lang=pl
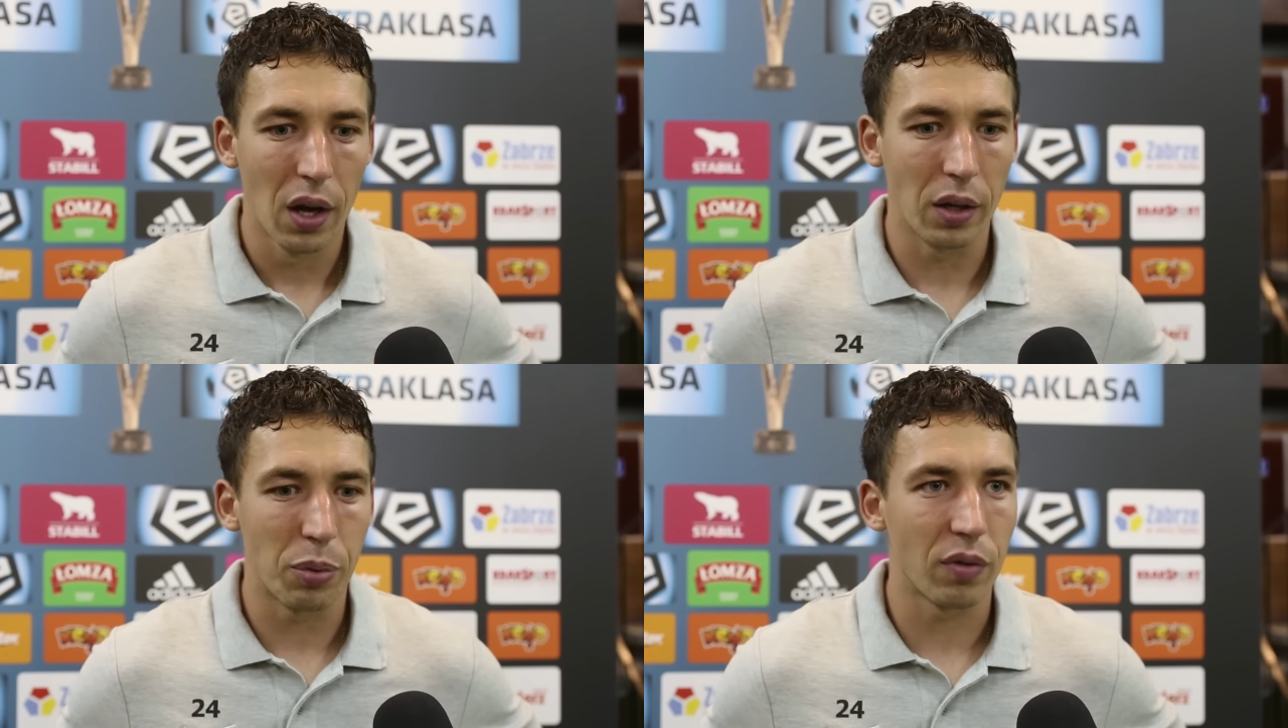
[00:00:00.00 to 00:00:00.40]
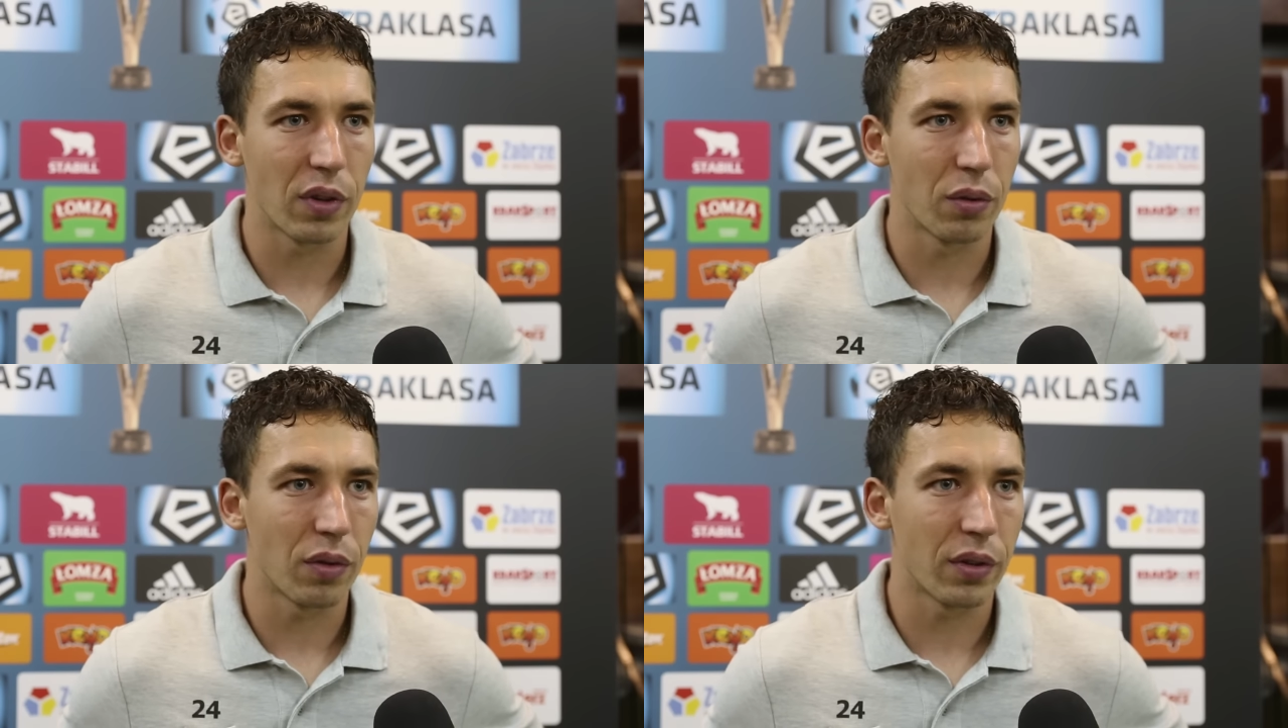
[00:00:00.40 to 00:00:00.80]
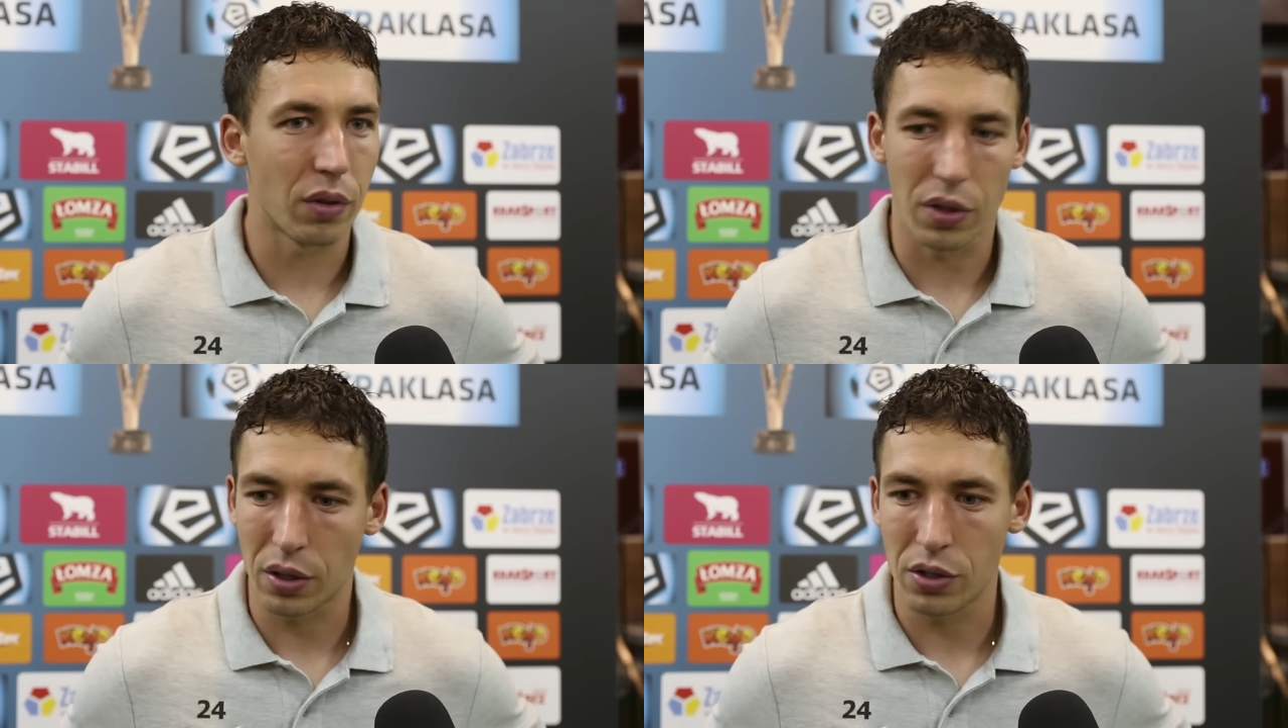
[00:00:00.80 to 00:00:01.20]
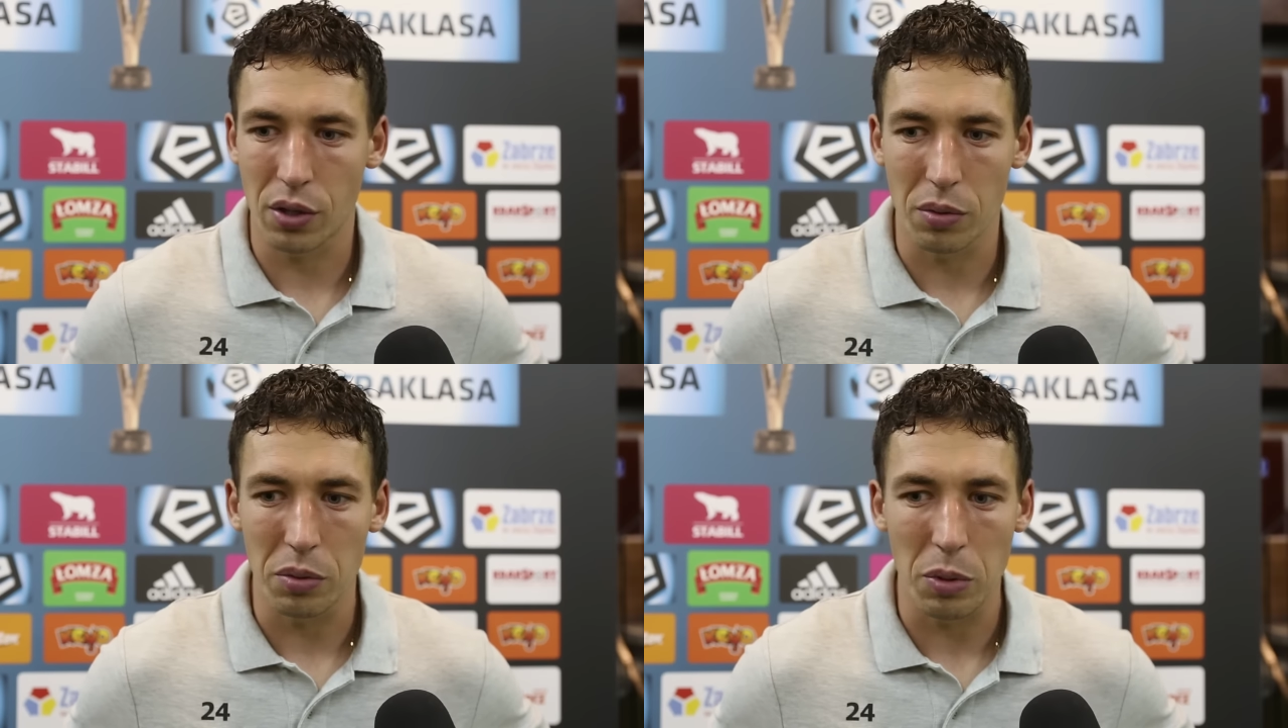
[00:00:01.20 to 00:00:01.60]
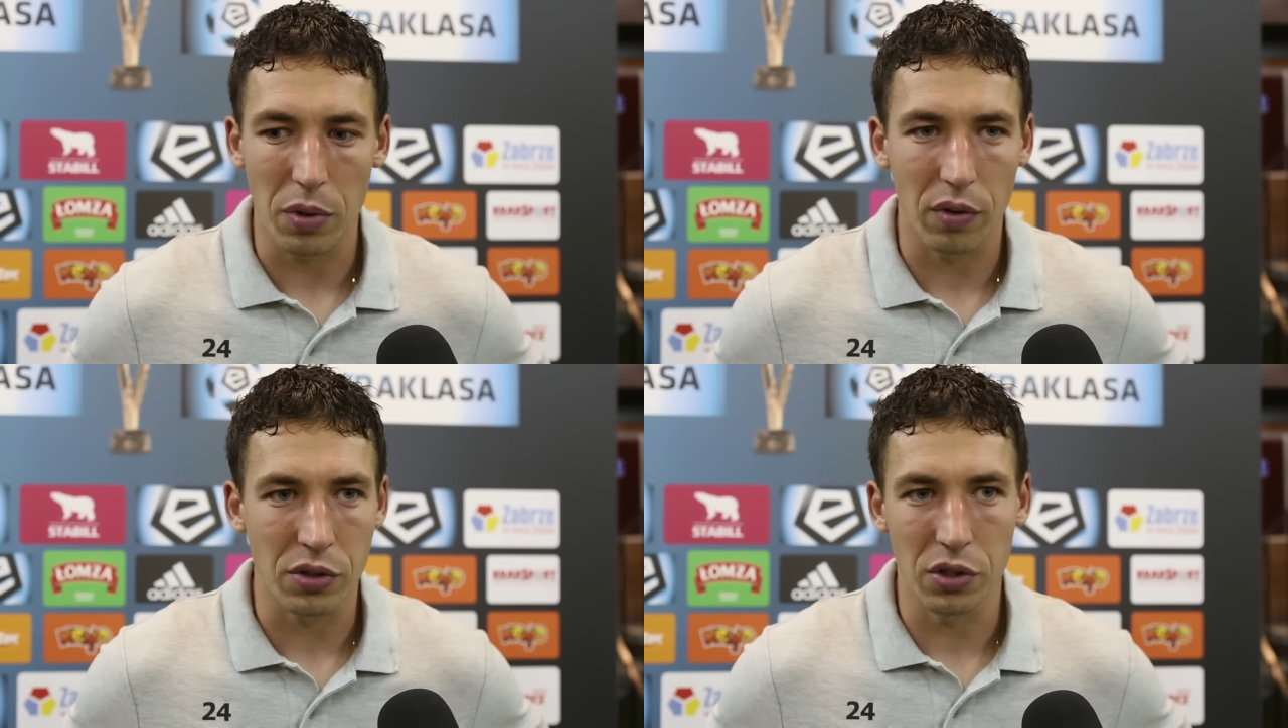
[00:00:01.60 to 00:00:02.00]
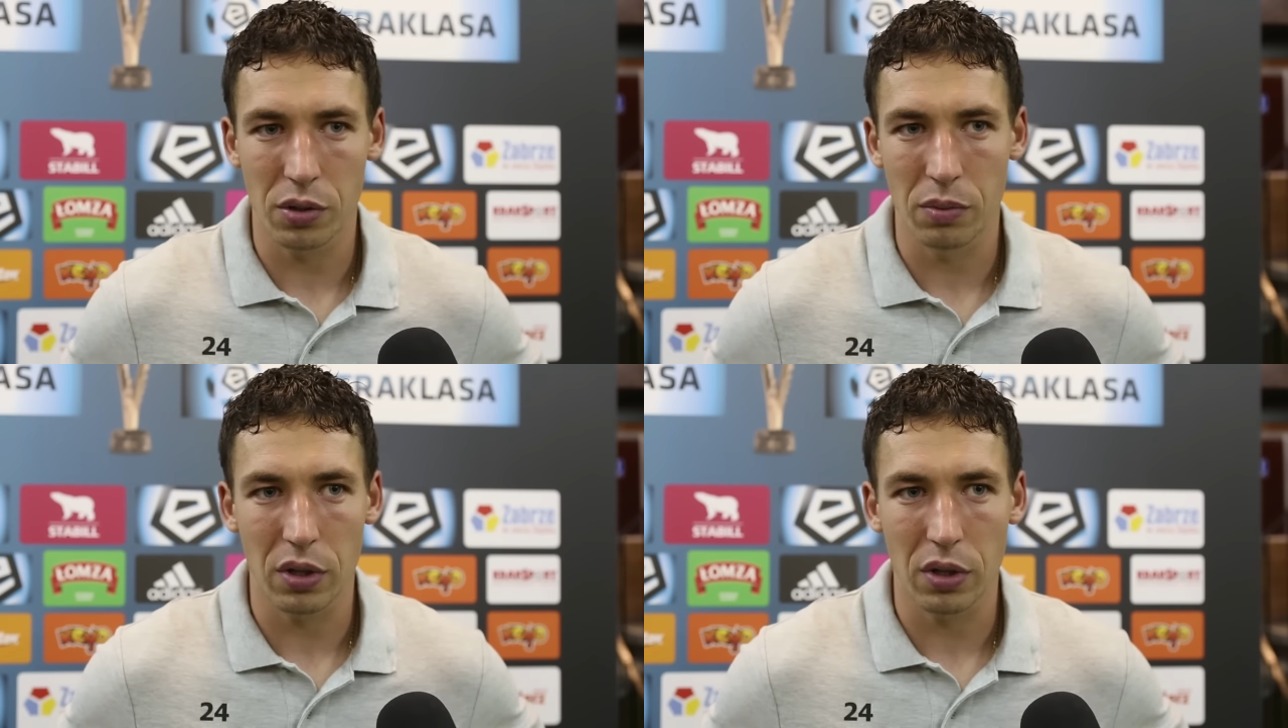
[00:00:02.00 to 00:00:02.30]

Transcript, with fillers: i prowadzą 2-0, tak jak dzisiaj my prowadziliśmy.